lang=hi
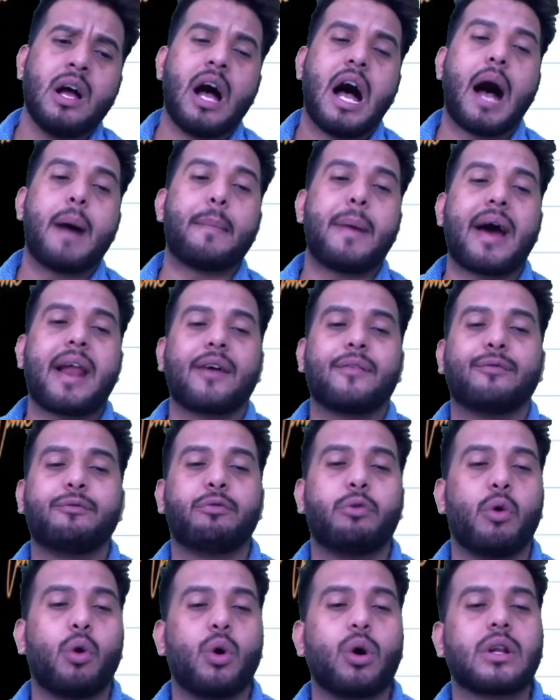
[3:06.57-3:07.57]
हमारा
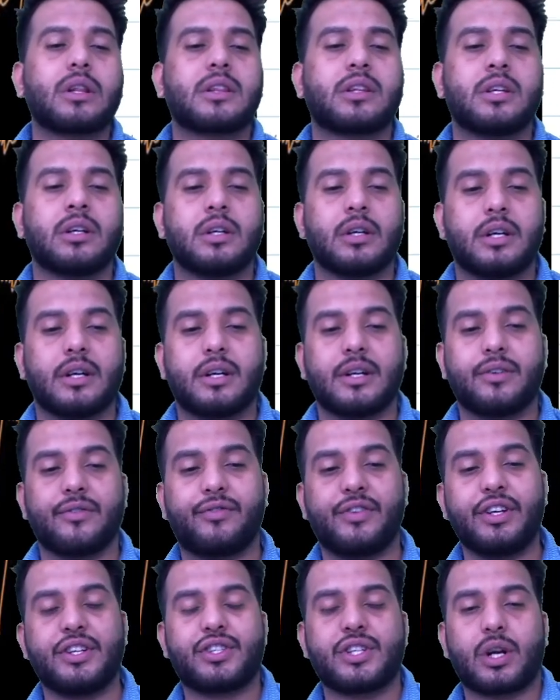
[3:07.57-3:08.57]
फोर्थ
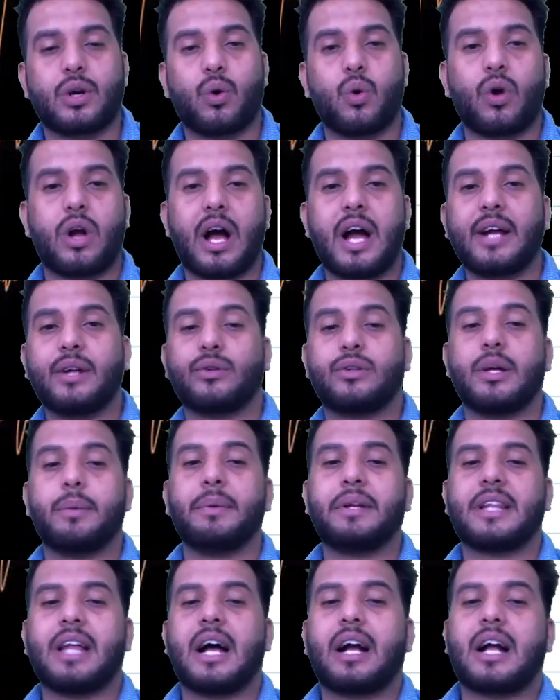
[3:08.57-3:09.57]
फीचर होगा
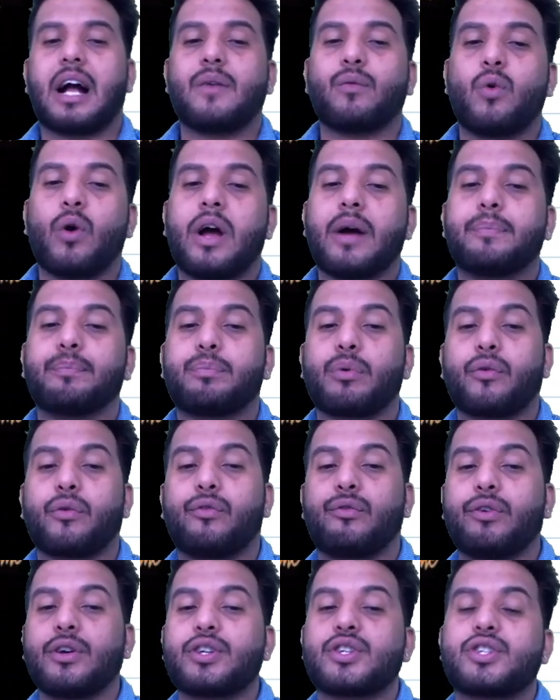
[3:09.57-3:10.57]
उद्यमिता का वो है
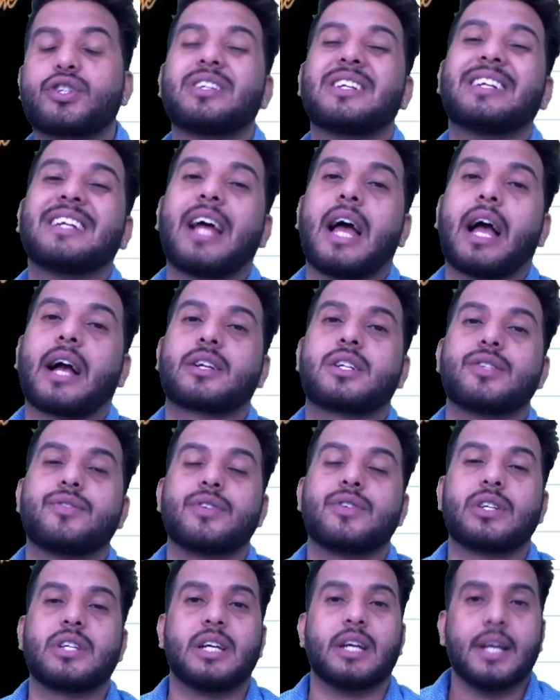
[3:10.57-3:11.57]
प्रोफेशनल
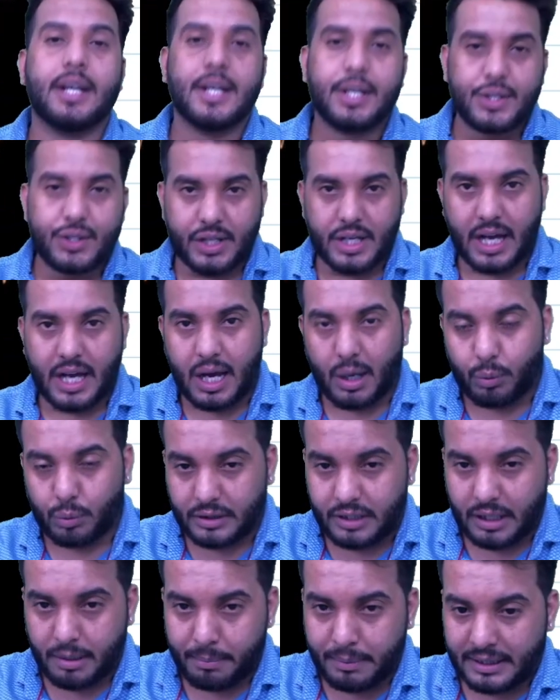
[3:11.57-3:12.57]
एक्टिविटी जी हाँ
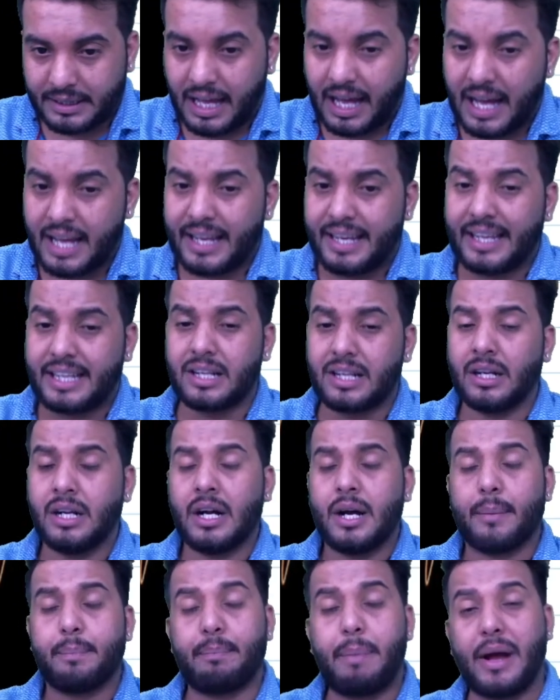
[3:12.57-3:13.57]
उद्यमिता एक
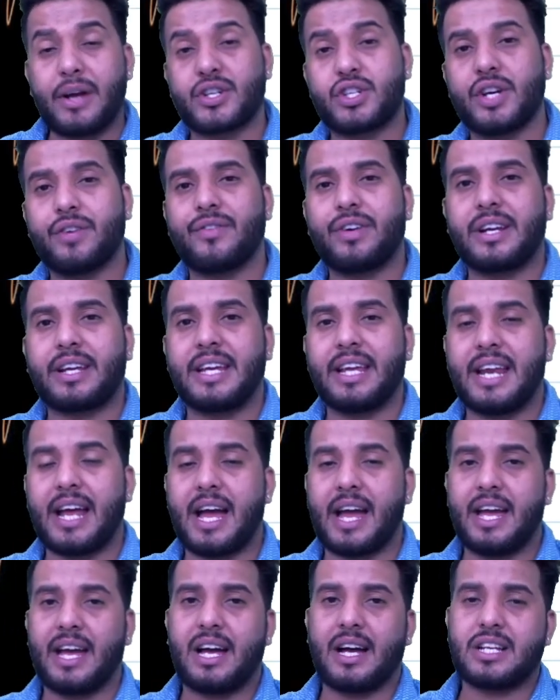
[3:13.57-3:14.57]
पेशेवर क्रिया
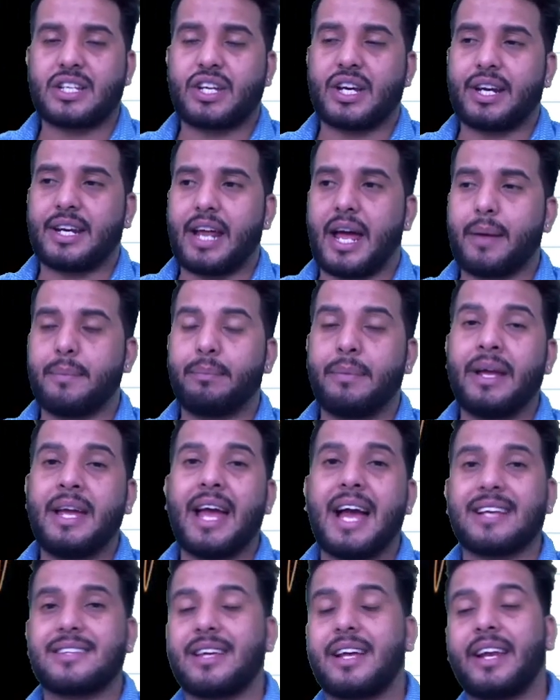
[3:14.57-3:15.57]
है आज के टाइम में
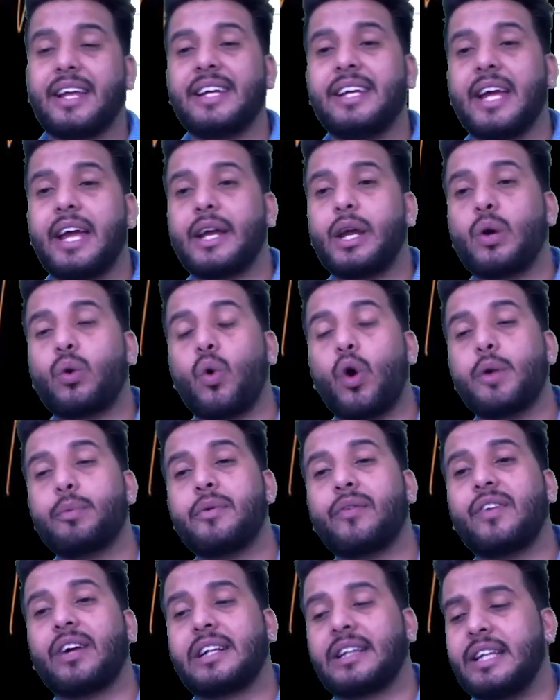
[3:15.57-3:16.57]
ऐसा नहीं है कि कोई
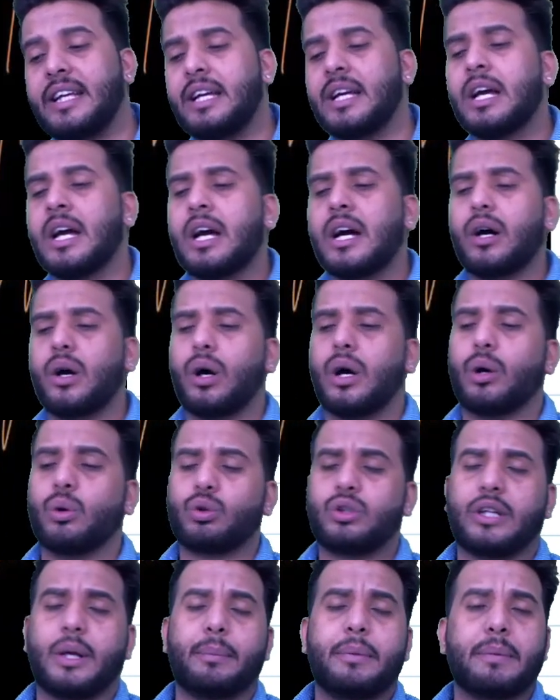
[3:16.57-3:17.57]
भी व्यक्ति
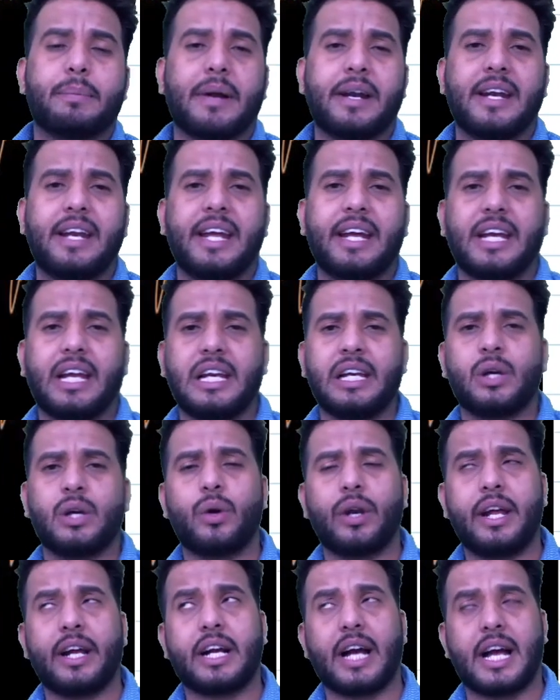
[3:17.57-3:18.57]
उद्यमी बनने के लिए
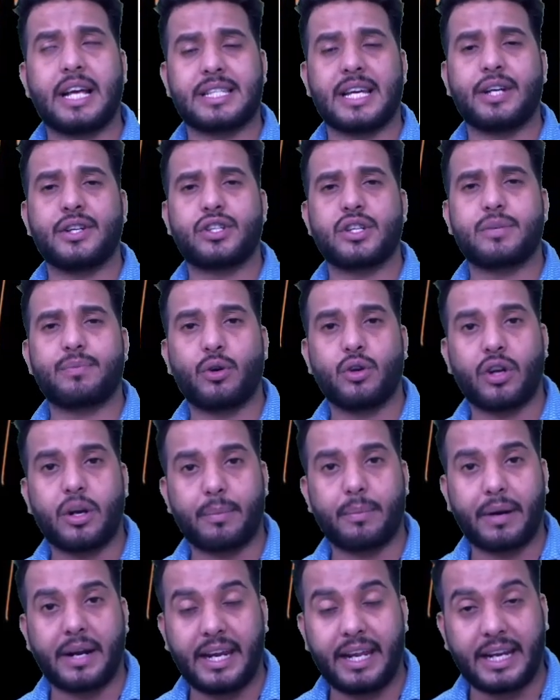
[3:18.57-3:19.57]
और एक ऐसा इंटरप्रेनर
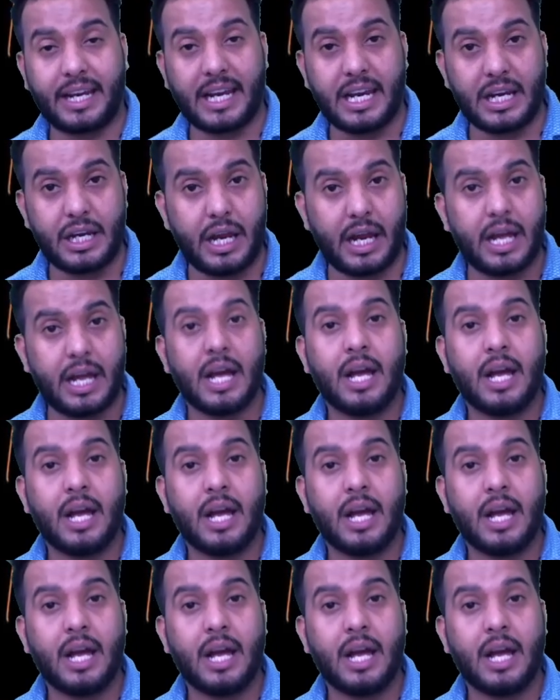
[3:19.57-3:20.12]
बनने के लिए